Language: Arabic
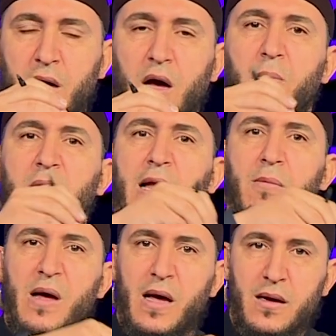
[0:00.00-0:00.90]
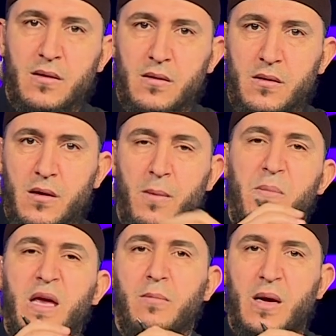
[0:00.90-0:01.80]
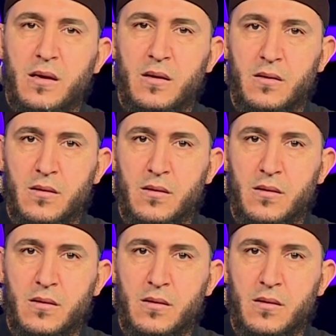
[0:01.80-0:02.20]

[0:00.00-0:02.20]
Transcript: قبل الباء ميما